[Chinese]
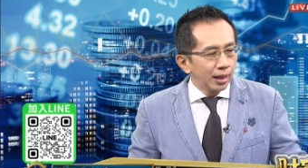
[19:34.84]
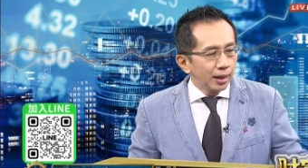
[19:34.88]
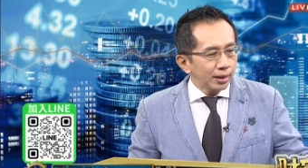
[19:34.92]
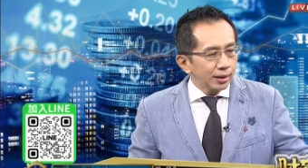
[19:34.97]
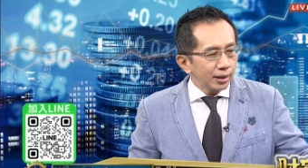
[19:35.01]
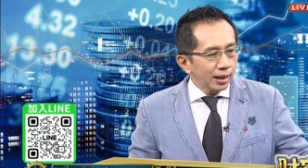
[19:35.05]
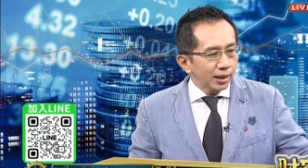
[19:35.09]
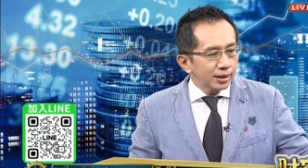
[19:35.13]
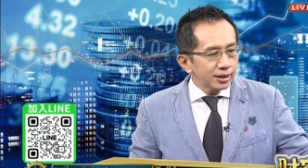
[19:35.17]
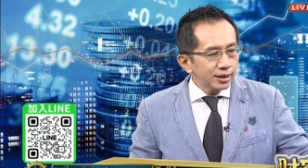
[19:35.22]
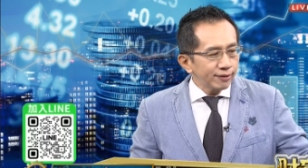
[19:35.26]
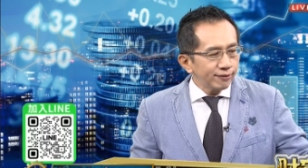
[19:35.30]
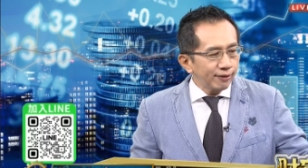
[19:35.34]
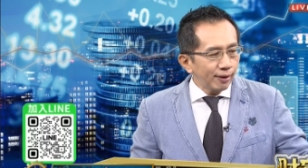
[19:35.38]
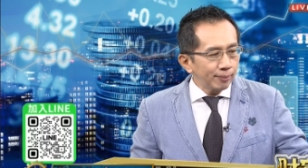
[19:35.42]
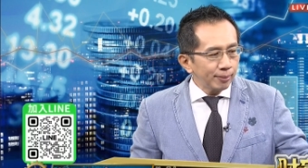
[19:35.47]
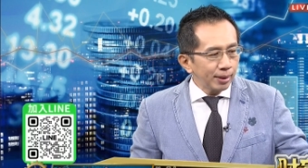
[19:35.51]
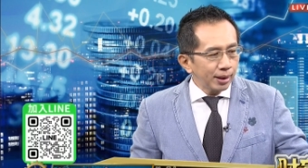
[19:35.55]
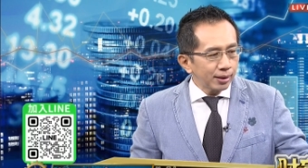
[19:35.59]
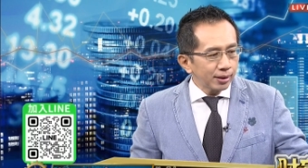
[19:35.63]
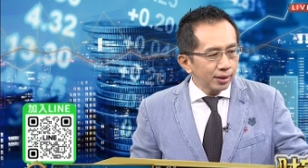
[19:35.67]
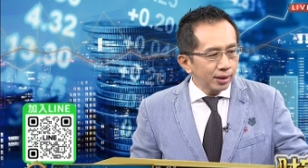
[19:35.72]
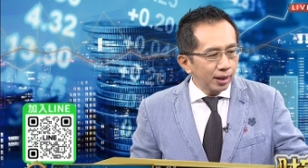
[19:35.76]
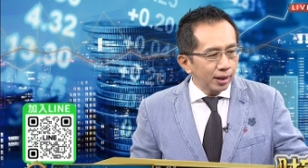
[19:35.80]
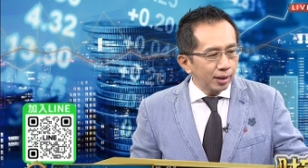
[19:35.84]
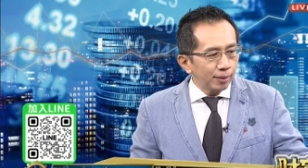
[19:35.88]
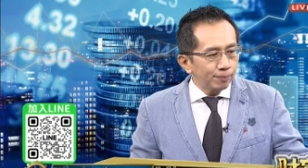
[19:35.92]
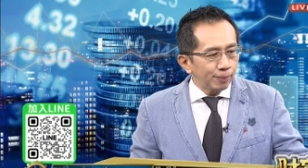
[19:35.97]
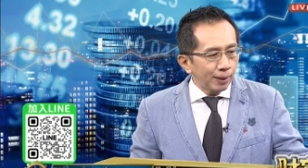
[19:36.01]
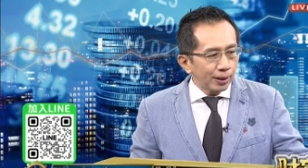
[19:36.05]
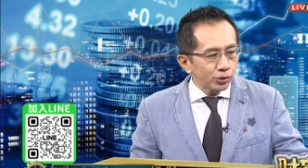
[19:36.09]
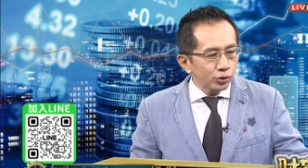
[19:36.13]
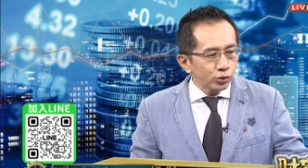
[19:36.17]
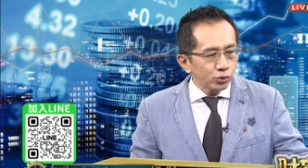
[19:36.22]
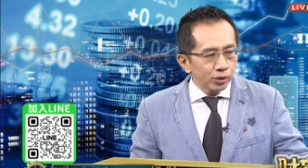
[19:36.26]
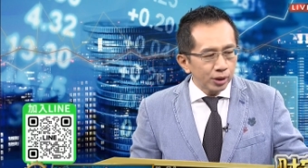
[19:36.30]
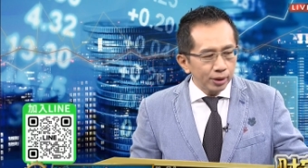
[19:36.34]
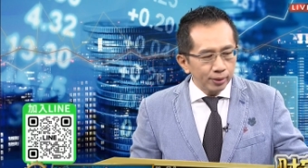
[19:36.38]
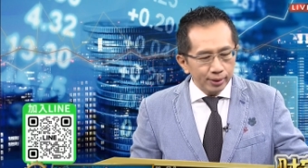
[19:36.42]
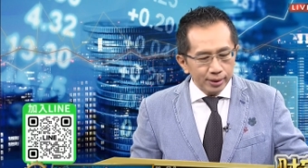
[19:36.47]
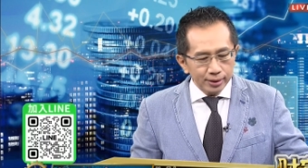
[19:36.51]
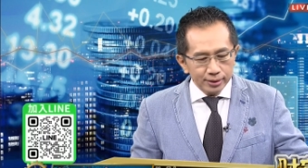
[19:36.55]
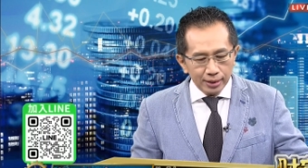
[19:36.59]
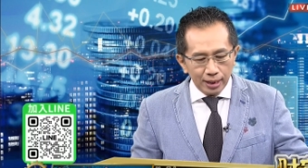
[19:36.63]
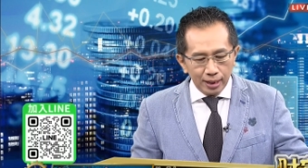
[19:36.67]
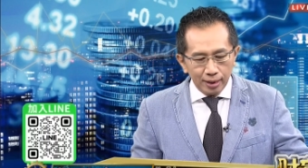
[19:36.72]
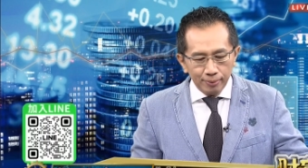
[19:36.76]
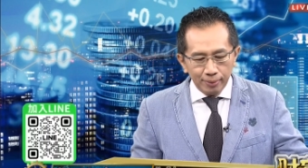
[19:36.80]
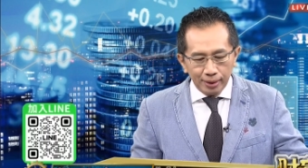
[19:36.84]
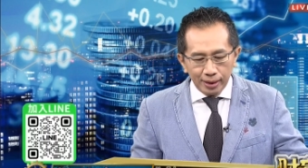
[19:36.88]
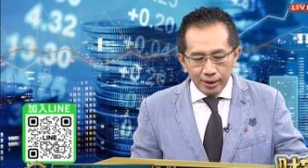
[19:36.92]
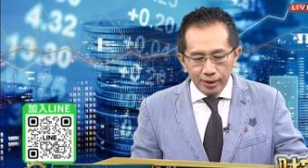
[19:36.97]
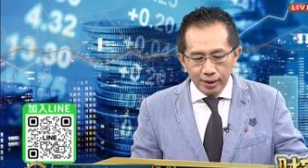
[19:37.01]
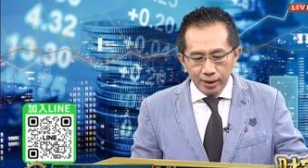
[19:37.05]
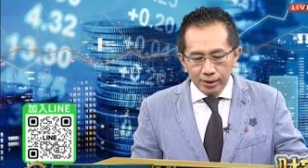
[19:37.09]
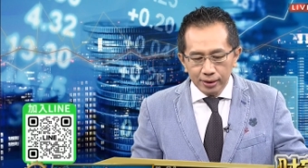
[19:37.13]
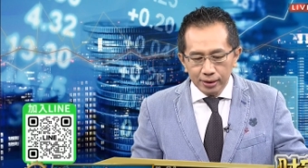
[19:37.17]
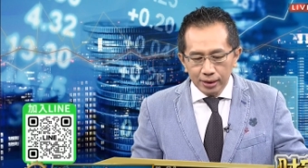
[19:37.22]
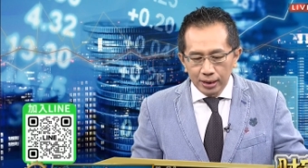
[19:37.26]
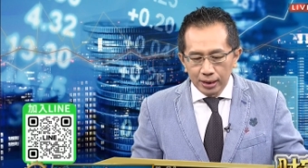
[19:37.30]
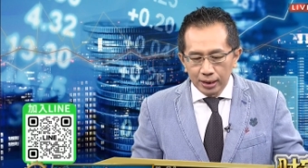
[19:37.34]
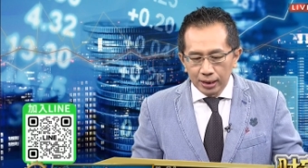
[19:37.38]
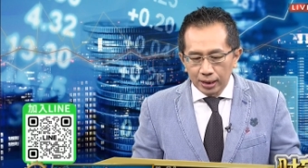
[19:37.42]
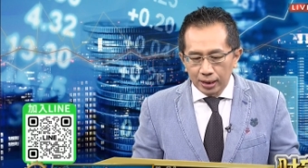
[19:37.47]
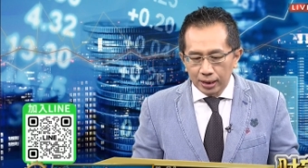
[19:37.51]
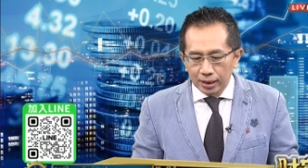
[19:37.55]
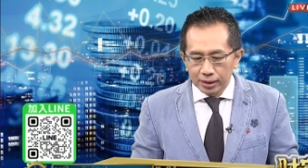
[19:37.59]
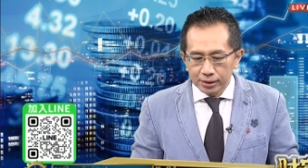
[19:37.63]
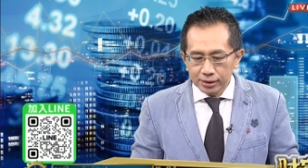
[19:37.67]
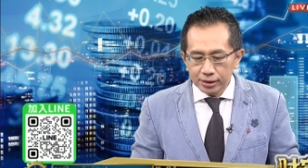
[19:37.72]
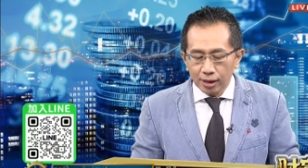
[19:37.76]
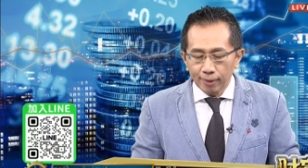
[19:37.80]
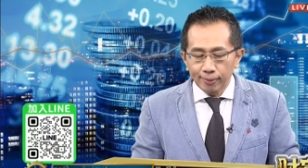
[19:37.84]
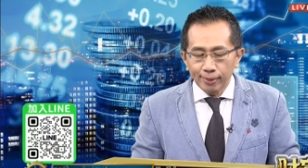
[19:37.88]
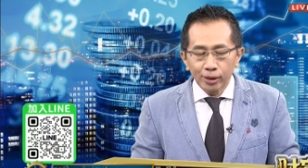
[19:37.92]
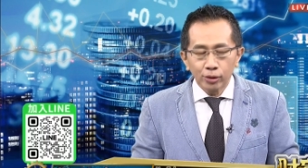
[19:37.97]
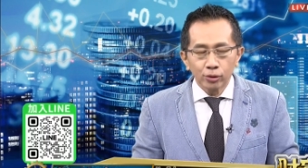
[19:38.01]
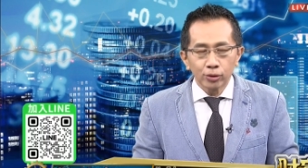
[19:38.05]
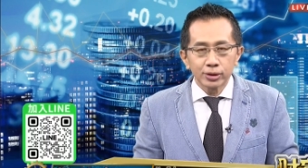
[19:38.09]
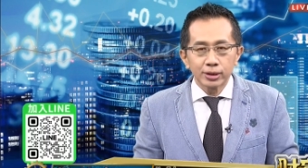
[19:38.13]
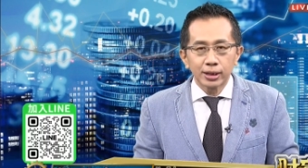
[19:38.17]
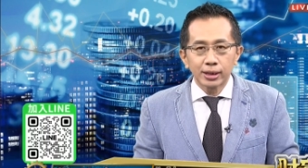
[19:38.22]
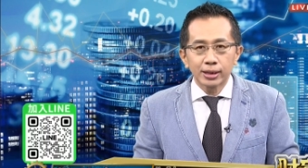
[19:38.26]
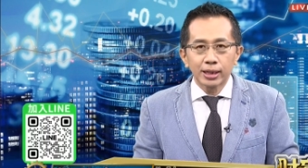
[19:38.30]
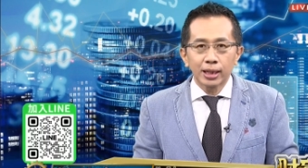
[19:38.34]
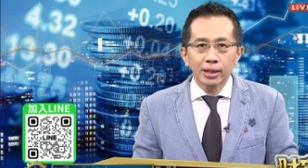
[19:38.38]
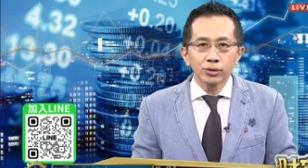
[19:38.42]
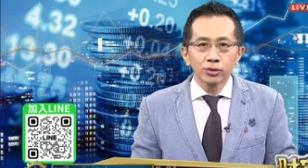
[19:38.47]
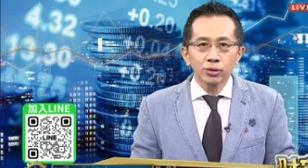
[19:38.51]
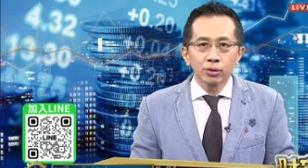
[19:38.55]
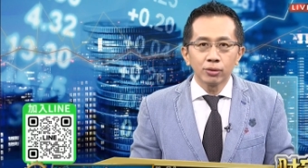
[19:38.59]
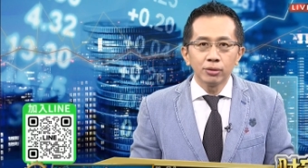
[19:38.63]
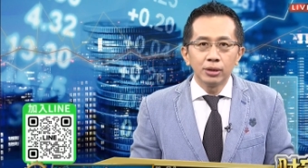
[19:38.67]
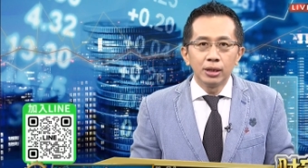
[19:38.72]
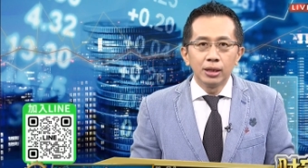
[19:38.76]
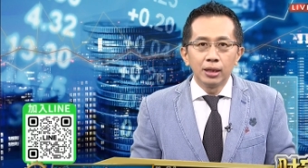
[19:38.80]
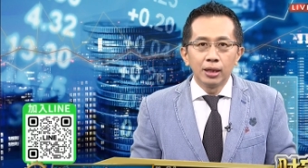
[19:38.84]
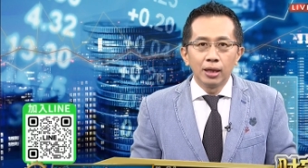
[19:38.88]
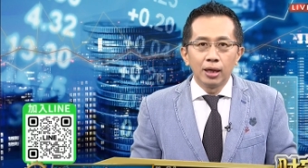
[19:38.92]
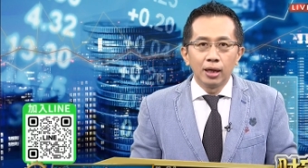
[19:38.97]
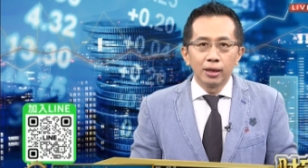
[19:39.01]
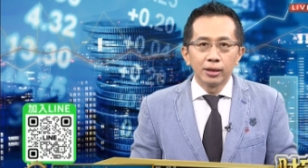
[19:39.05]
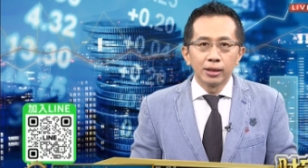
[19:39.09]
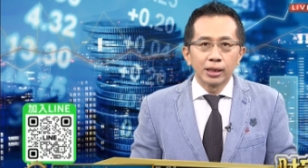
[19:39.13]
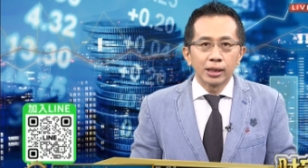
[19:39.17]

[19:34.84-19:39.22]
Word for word: 那这方面可以帮助各位在每天呃操盘过程当中啊，